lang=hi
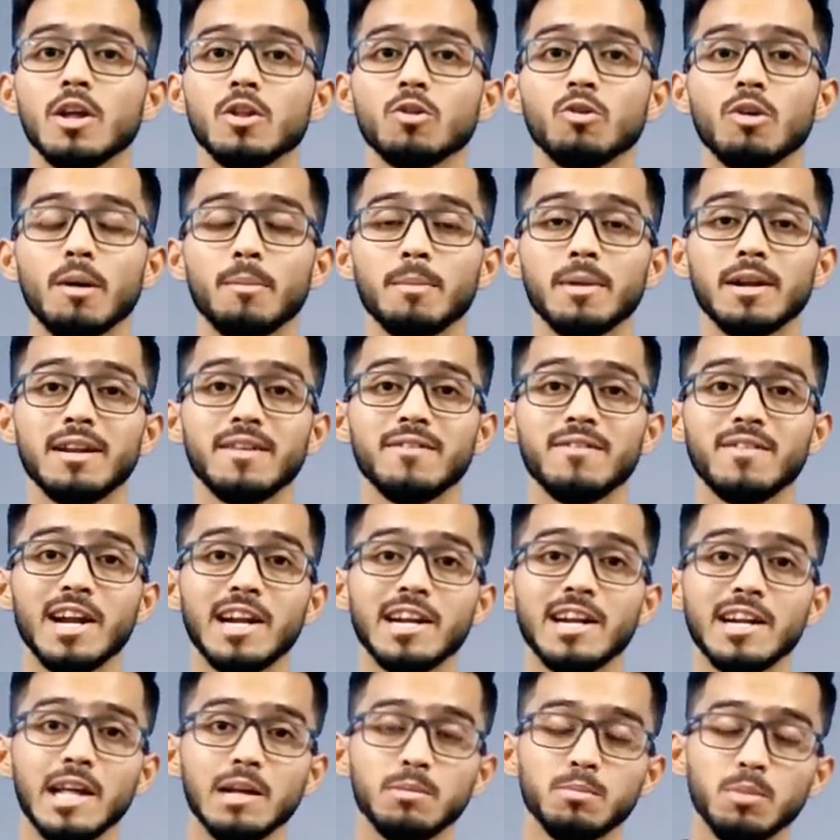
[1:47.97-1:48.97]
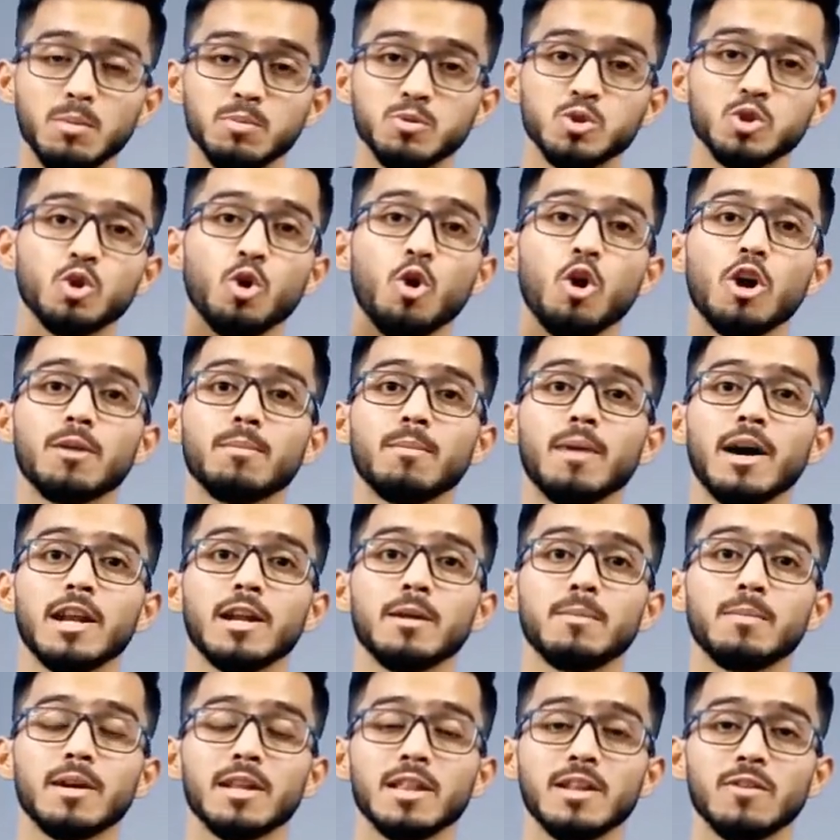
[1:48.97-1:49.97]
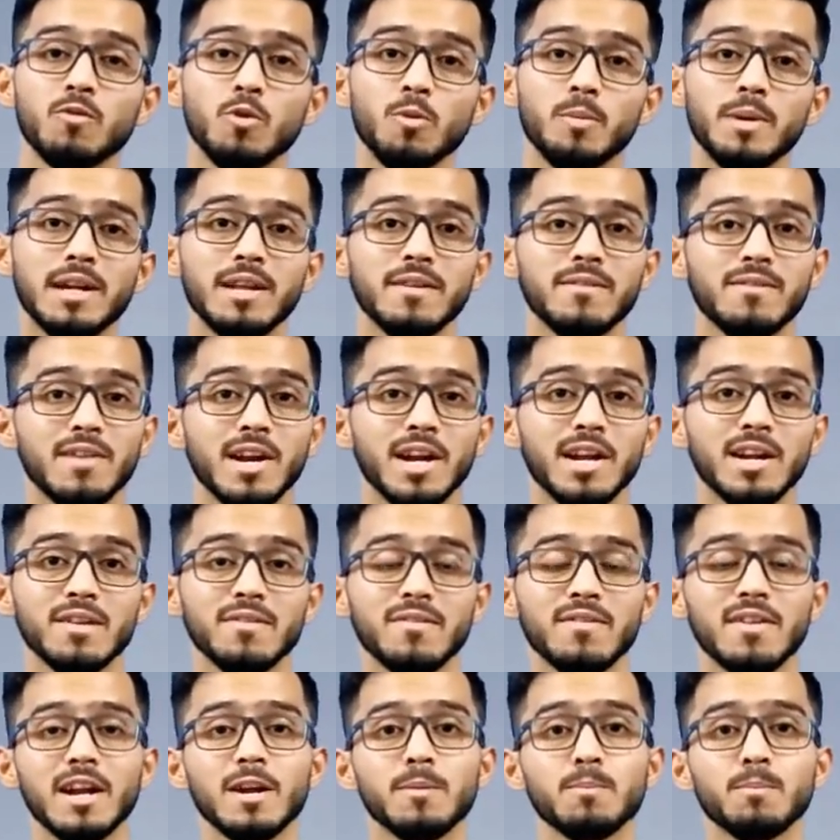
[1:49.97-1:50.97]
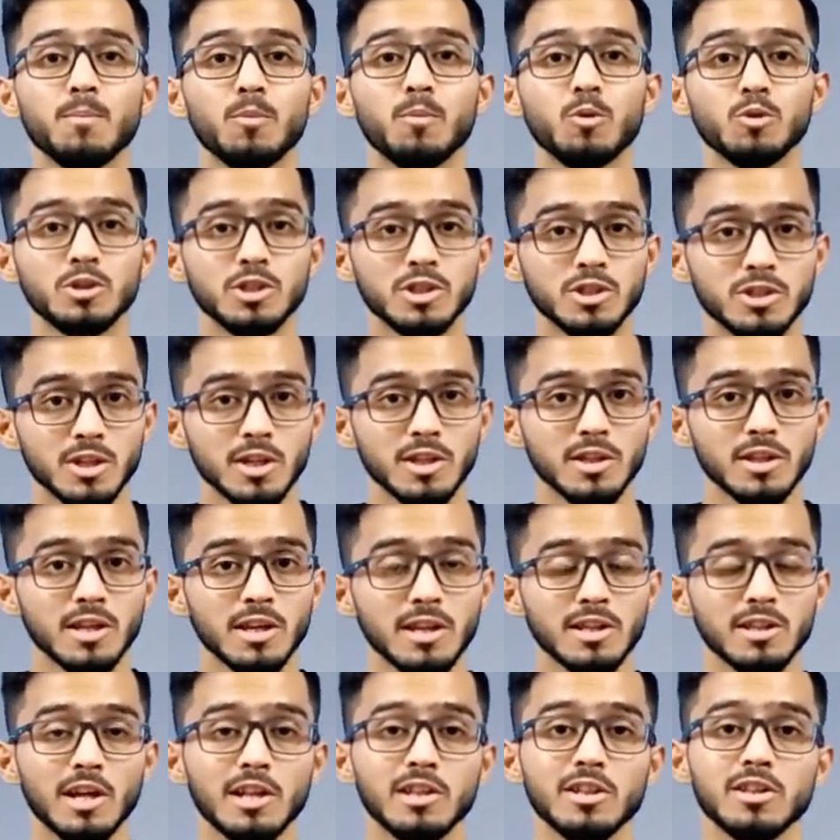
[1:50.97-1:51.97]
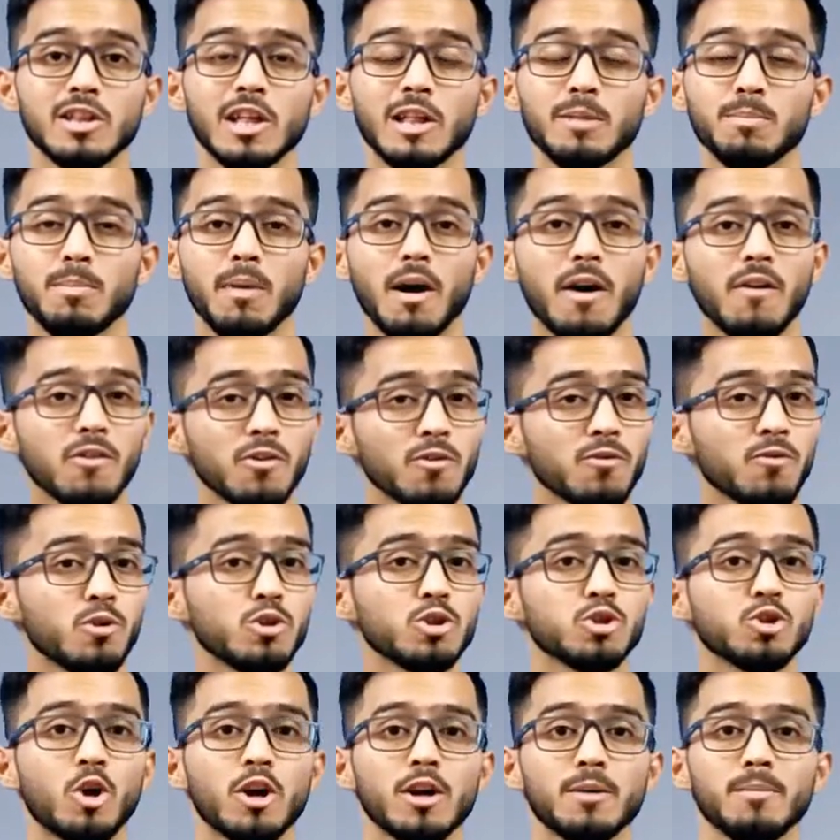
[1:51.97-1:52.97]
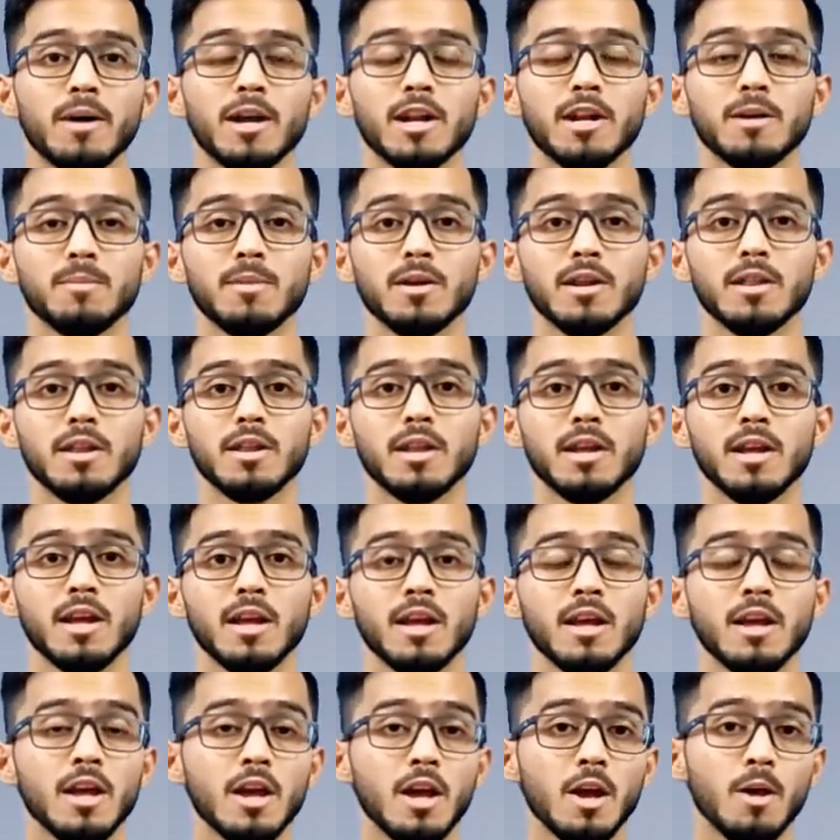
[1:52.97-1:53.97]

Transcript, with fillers: तो हमें डिफरेंट टाइप ऑफ शॉट मारने पड़ते हैं वो भी डिफरेंट डिफरेंट पोजिशन से साथ ही साथ पावरफुल शॉट मारने पड़ते हैं